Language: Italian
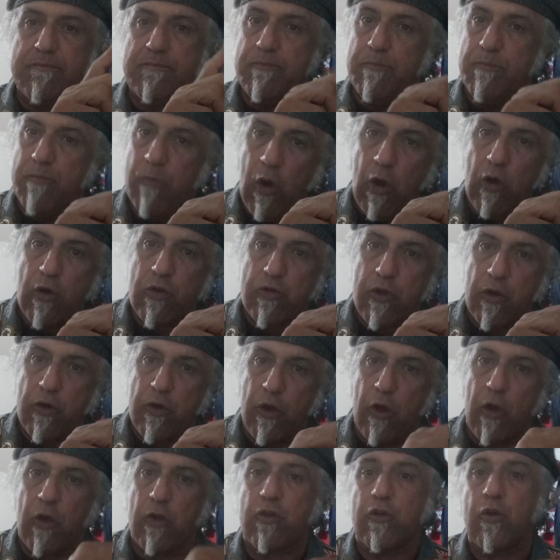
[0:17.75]
molto
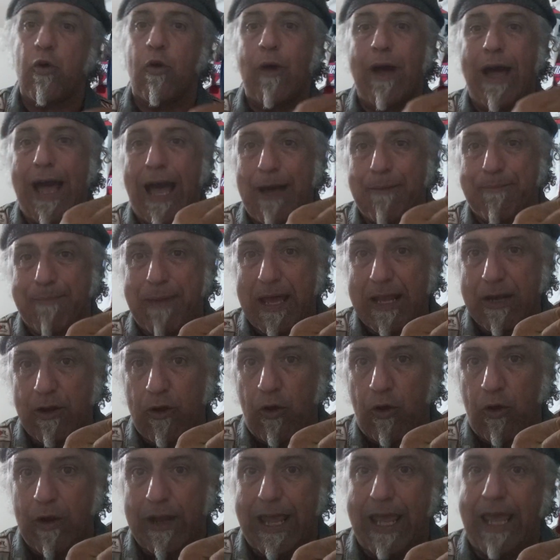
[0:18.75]
noto a
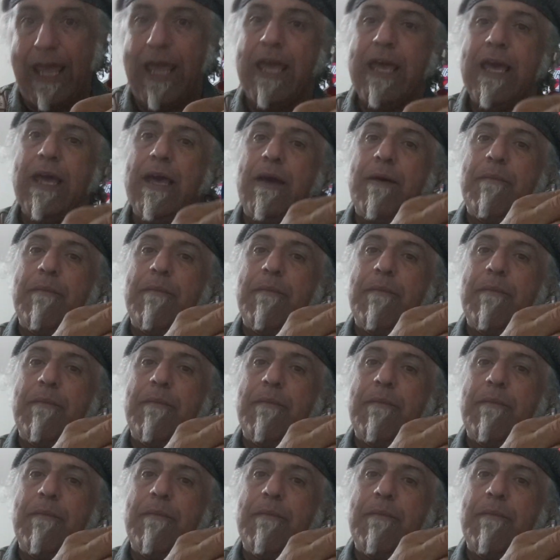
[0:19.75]
parole